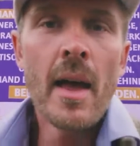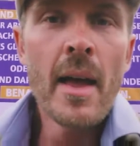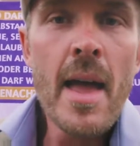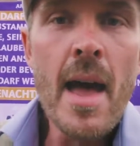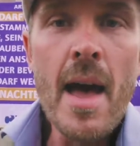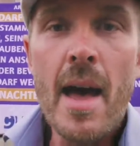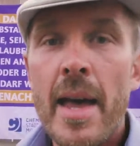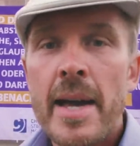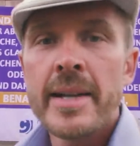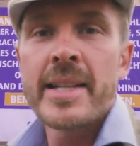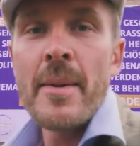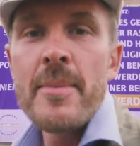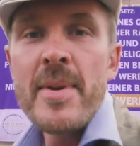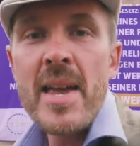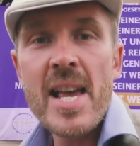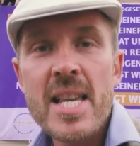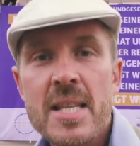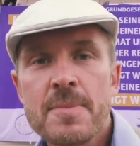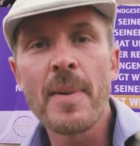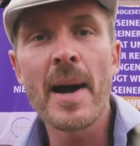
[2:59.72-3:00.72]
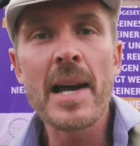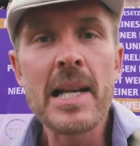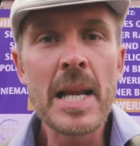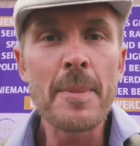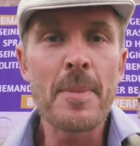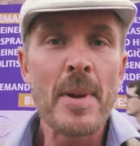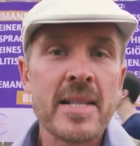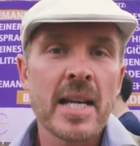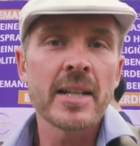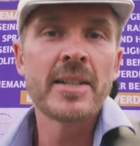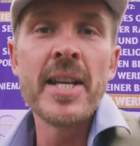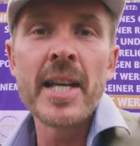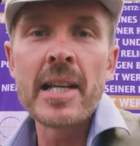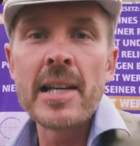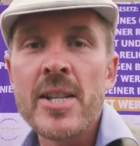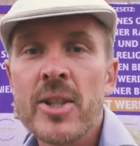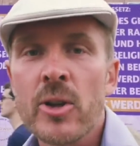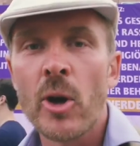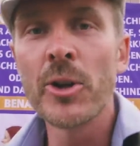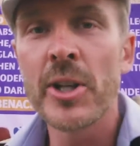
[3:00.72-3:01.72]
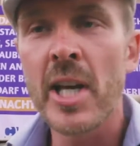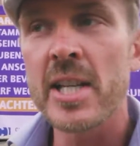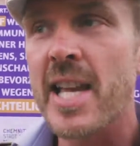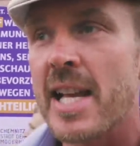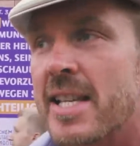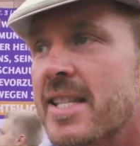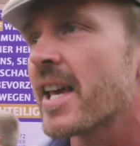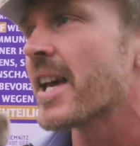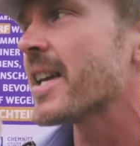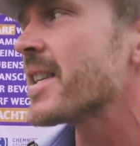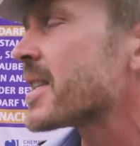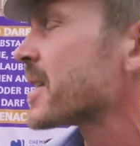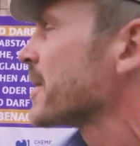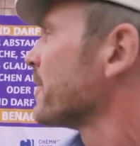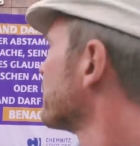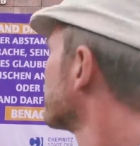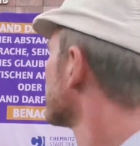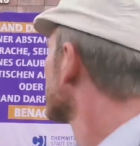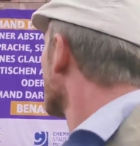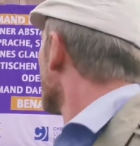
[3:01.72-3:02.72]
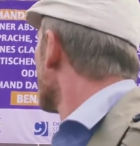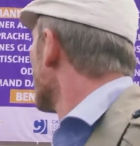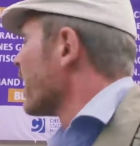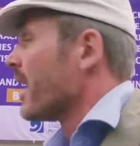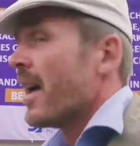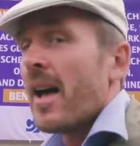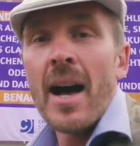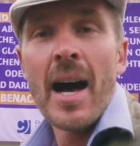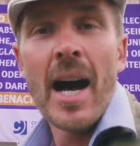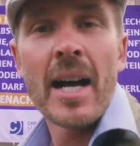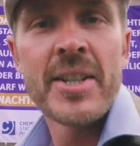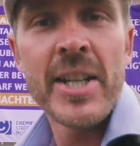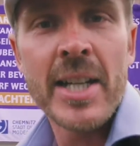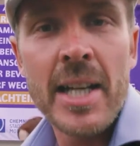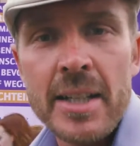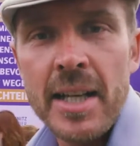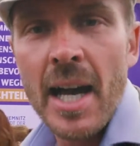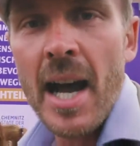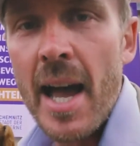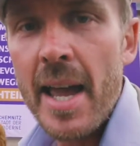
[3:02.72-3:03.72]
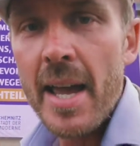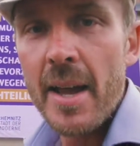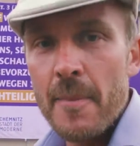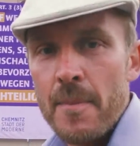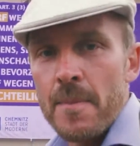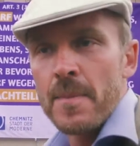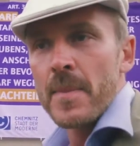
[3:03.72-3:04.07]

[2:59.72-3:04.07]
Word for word: Ja, hinter mir ist mein Lieblingsartikel des Grundgesetzes, Artikel 3.